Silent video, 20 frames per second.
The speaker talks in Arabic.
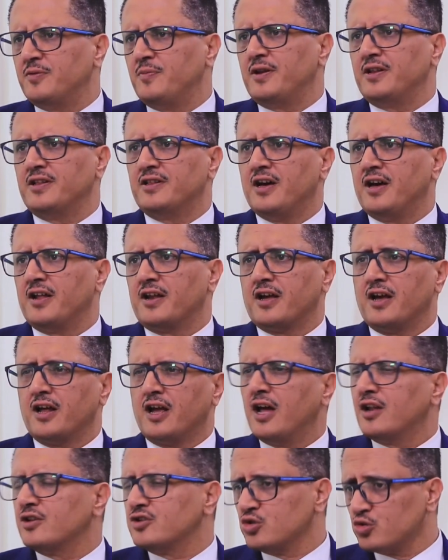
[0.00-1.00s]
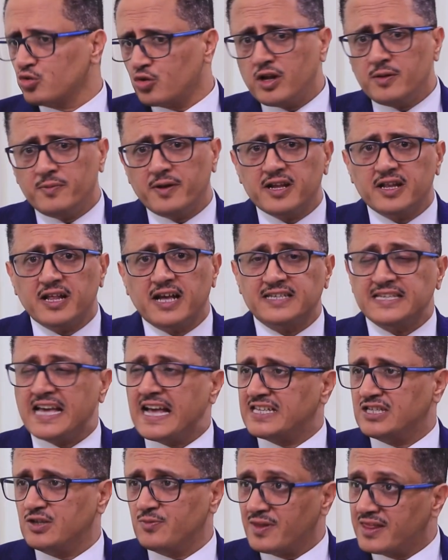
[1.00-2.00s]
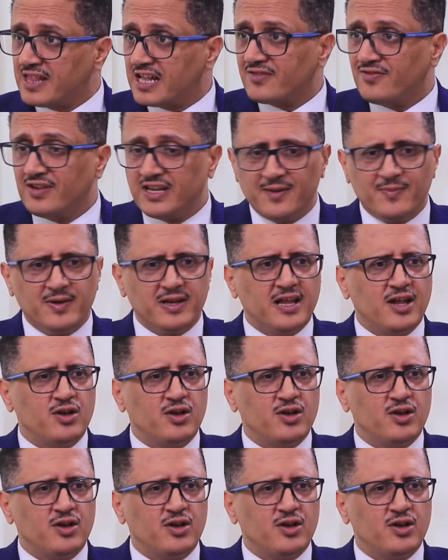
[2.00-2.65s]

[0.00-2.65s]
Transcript: بريد هانا كان صندوق البريد اساسي بالذات في اليمن أيوه.